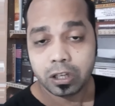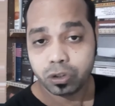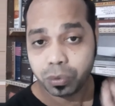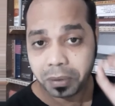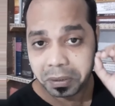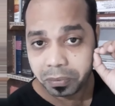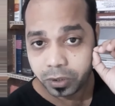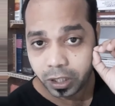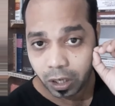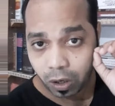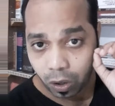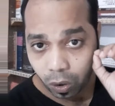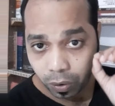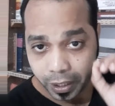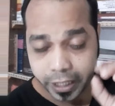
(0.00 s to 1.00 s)
তোমাদের মধ্যে
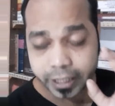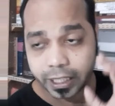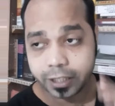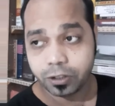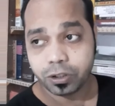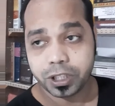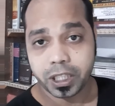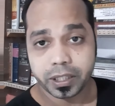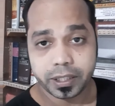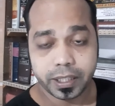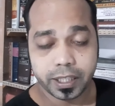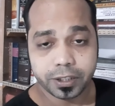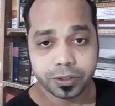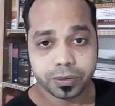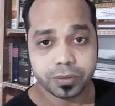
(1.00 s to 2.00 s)
অনেক ছাত্রছাত্রী
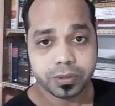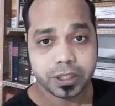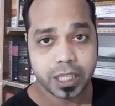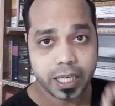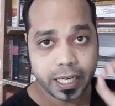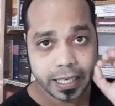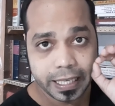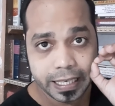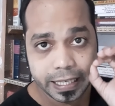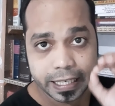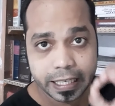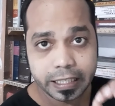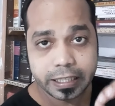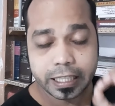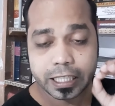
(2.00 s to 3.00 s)
আছো যারা
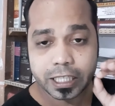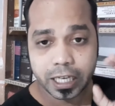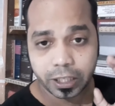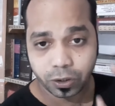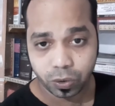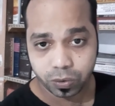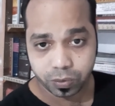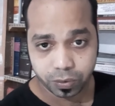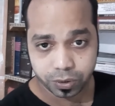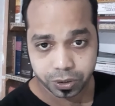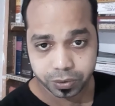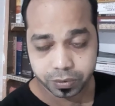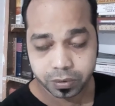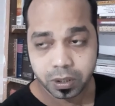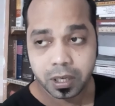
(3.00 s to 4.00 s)
ইংরাজিতে স্নাতক করছো
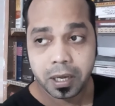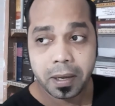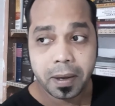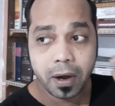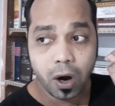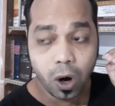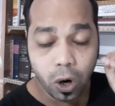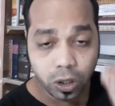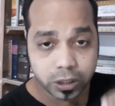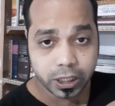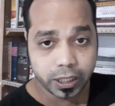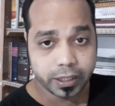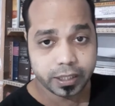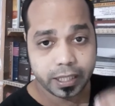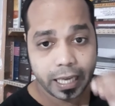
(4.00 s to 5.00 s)

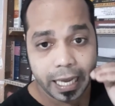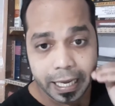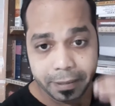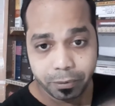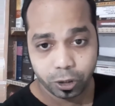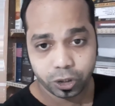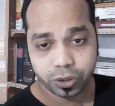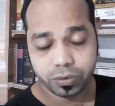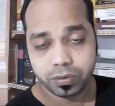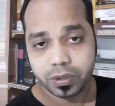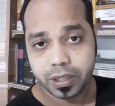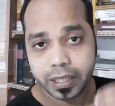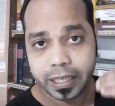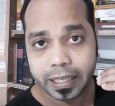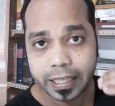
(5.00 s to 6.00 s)
অর্থাৎ এই বছর
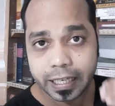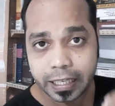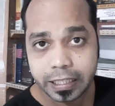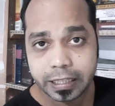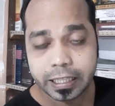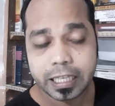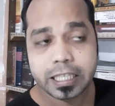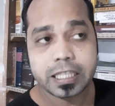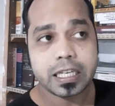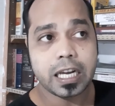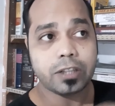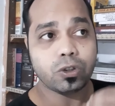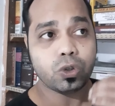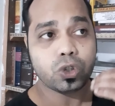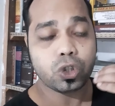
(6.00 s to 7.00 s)
ইংরাজিতে
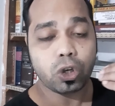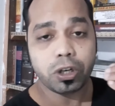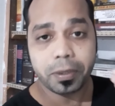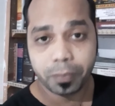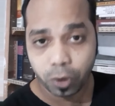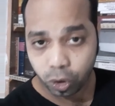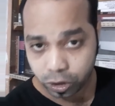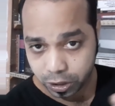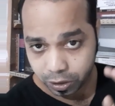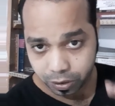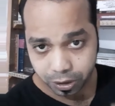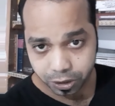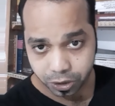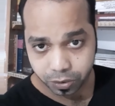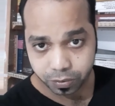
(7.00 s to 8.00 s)
স্নাতক স্তরে ভর্তি
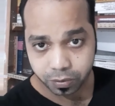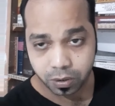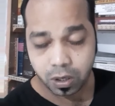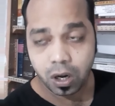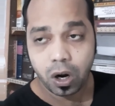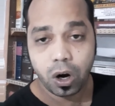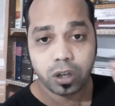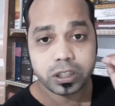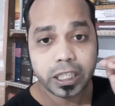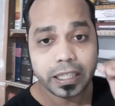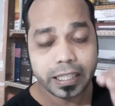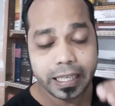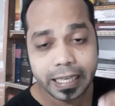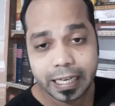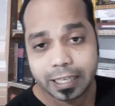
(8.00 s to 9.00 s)
হয়েছো অর্থাৎ
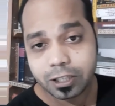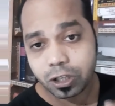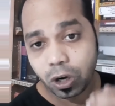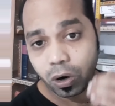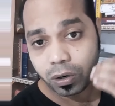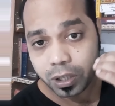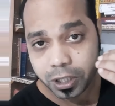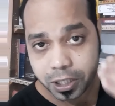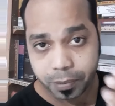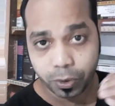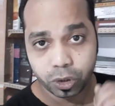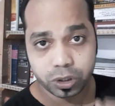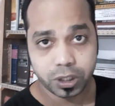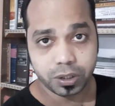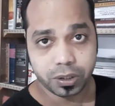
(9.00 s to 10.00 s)
ইংলিশ অনার্সে
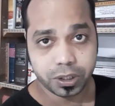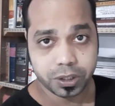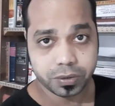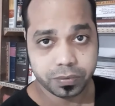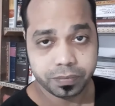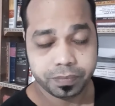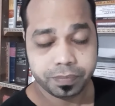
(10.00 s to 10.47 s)
ভর্তি হয়েছো